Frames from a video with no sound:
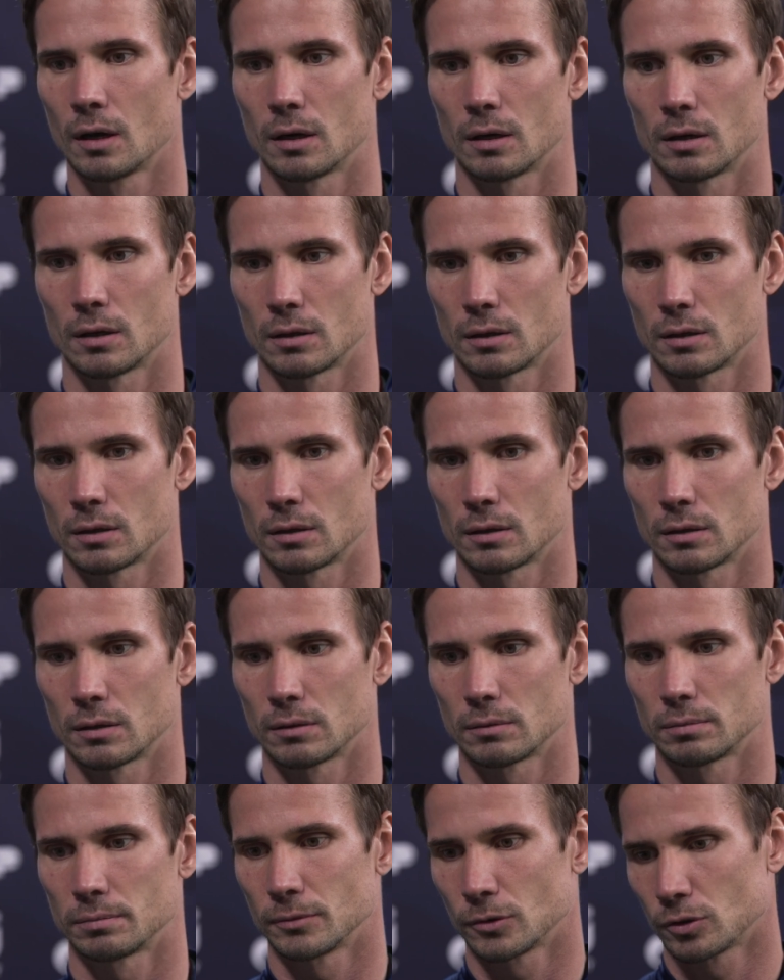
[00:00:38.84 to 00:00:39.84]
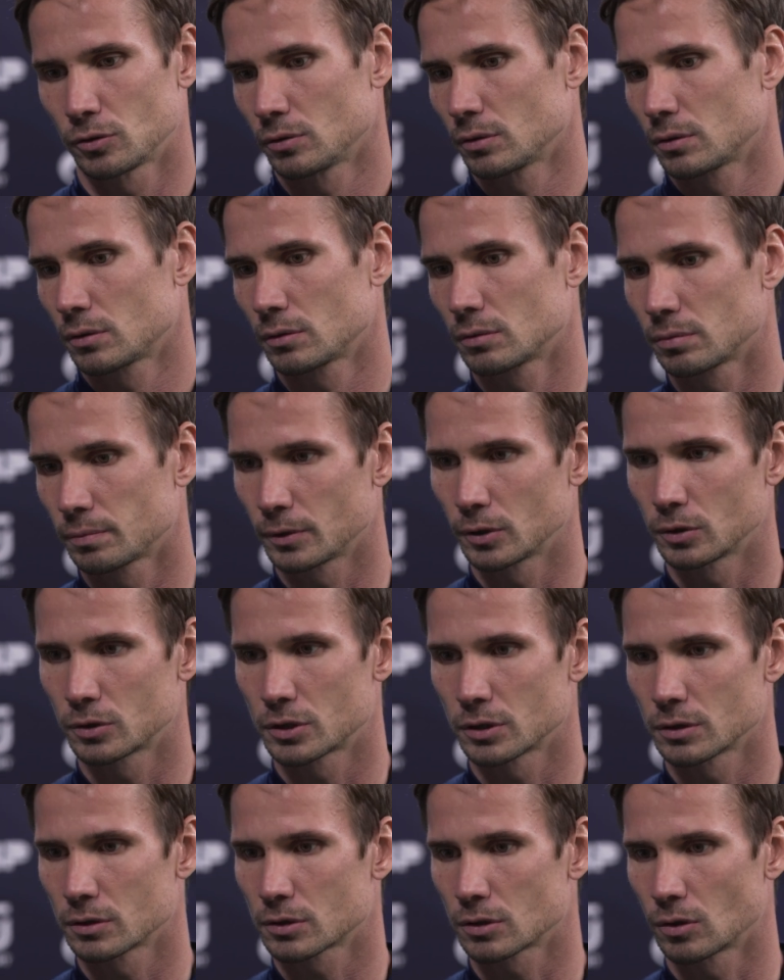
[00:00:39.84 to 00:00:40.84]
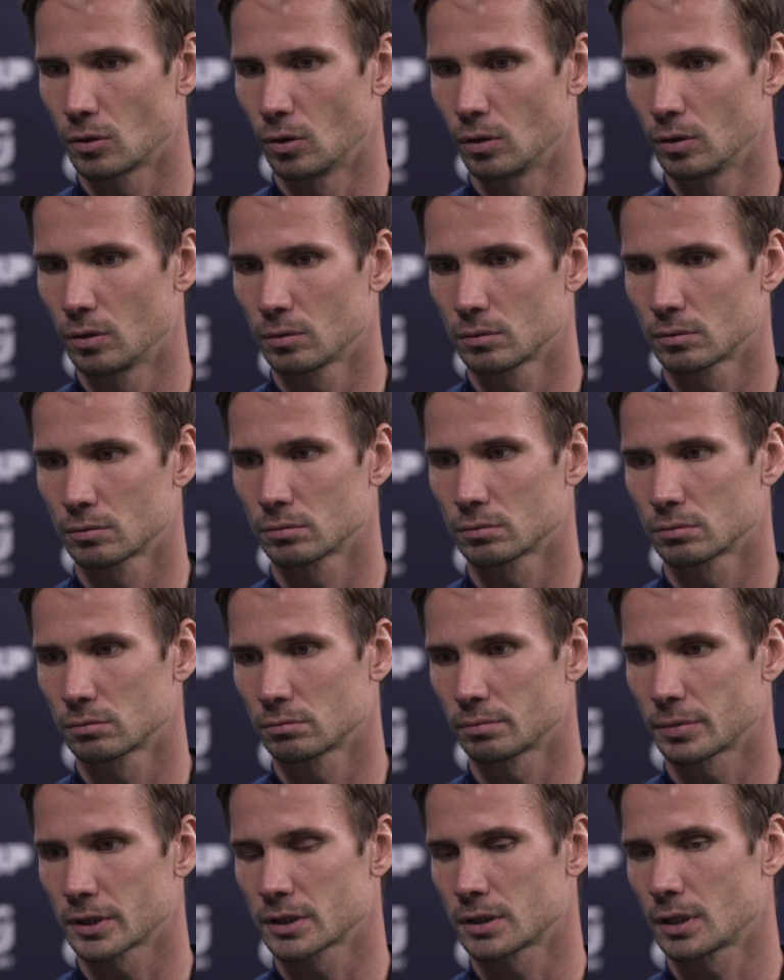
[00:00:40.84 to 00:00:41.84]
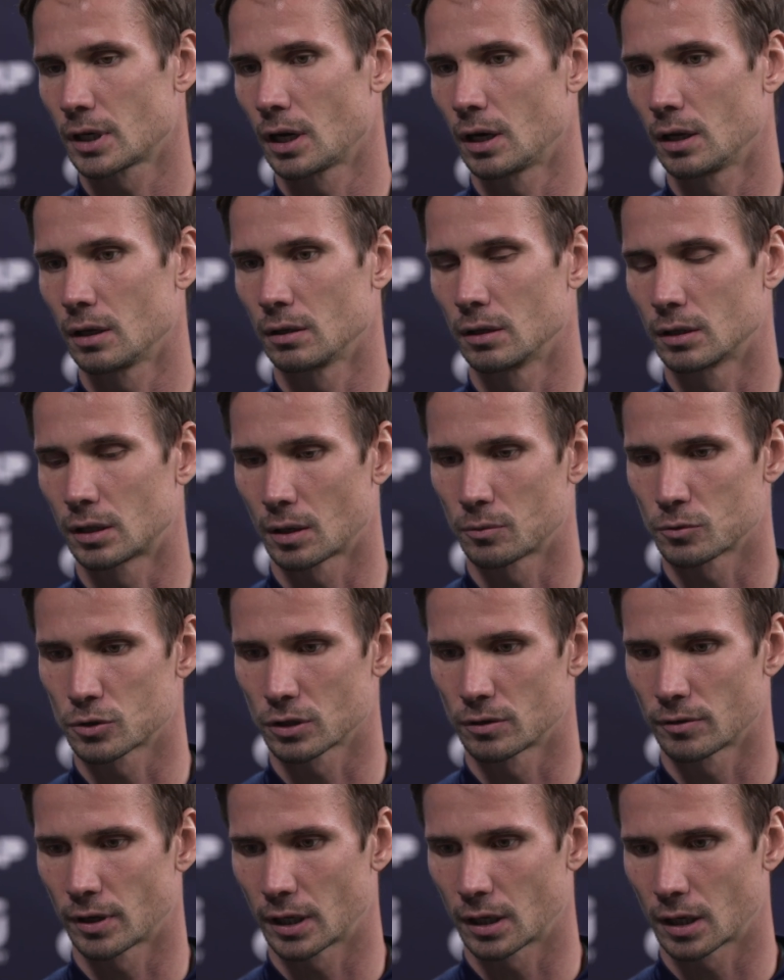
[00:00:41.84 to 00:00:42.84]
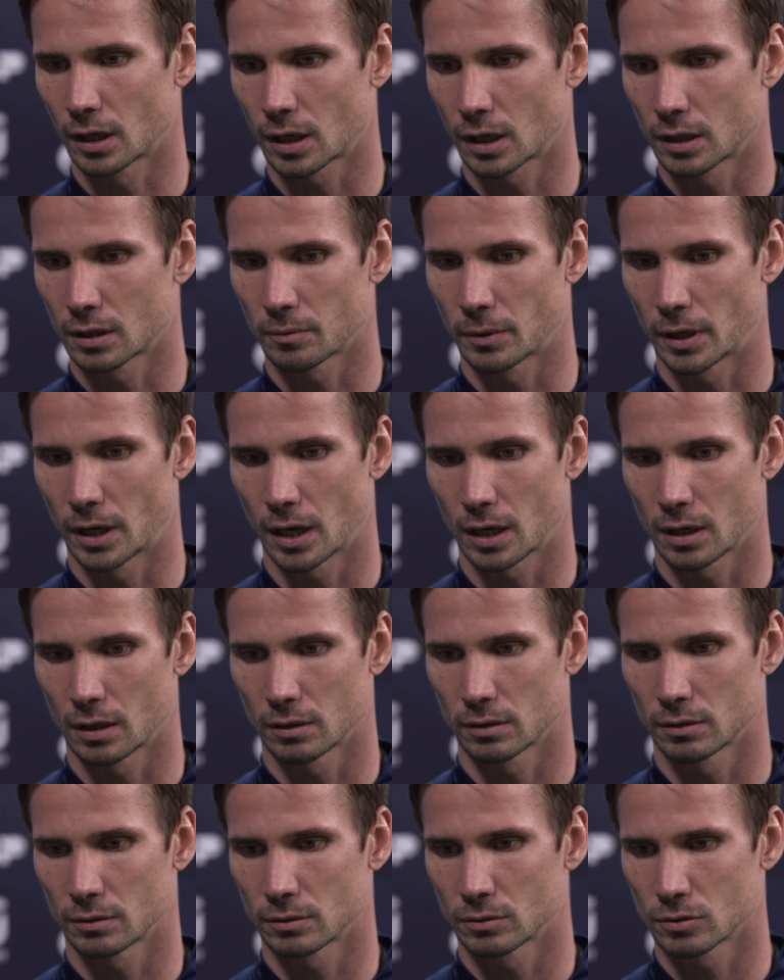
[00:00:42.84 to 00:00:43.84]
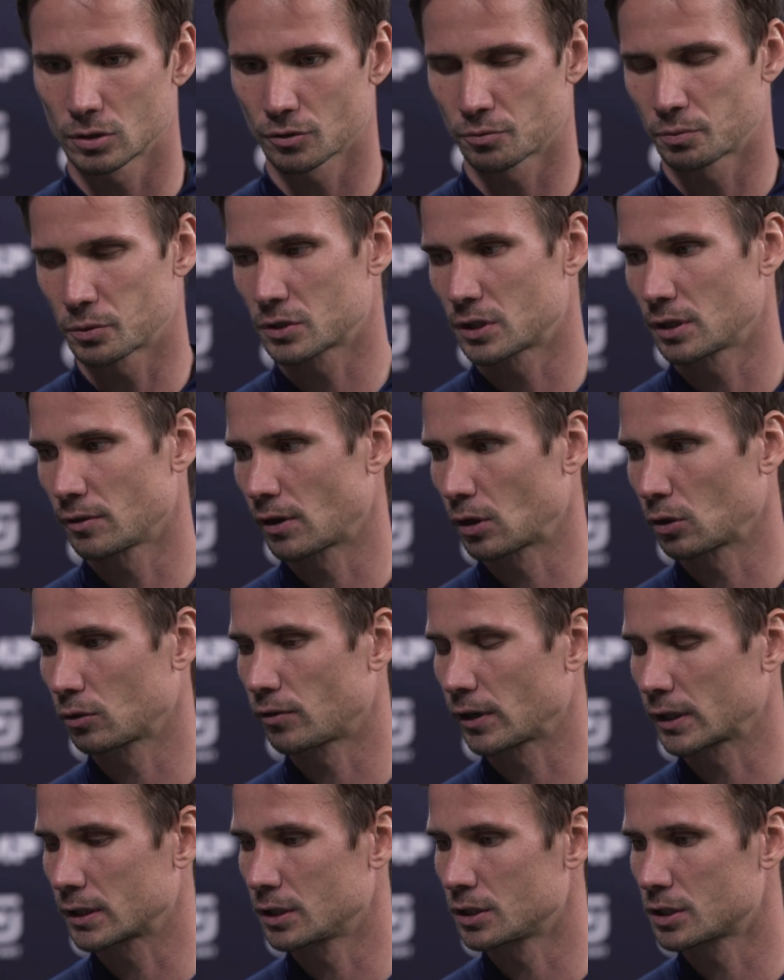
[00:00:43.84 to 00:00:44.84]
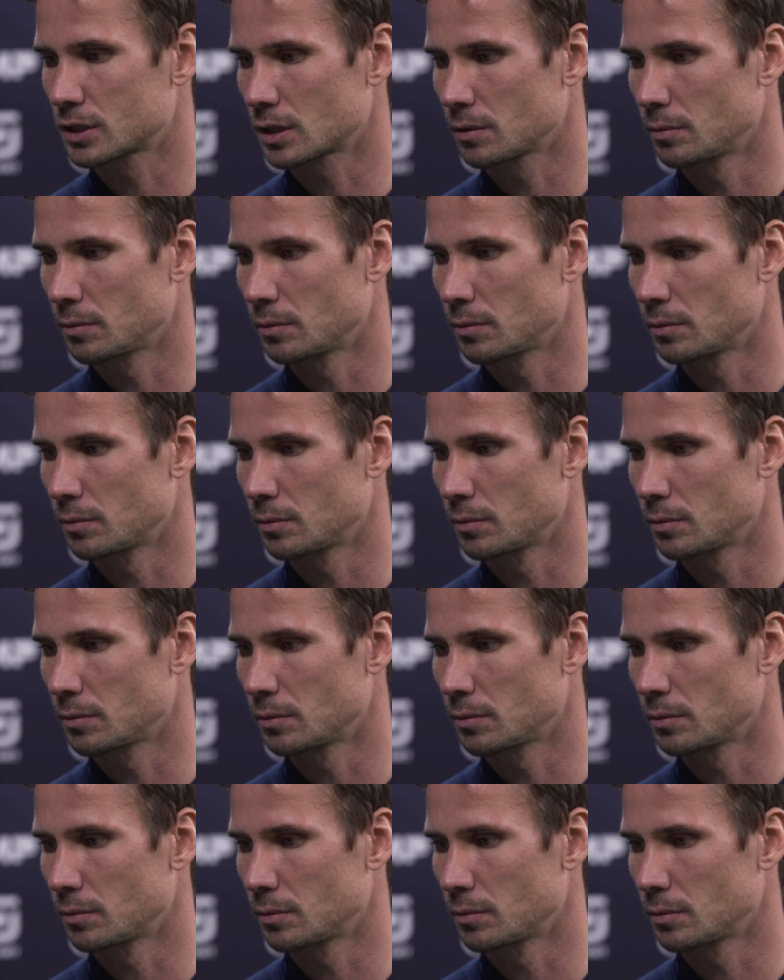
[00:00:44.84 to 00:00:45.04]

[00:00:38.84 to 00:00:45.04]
Э, ну вот, получился гол. Прострелил, и там уже два игрока набегали, уже в пустые ворот фактически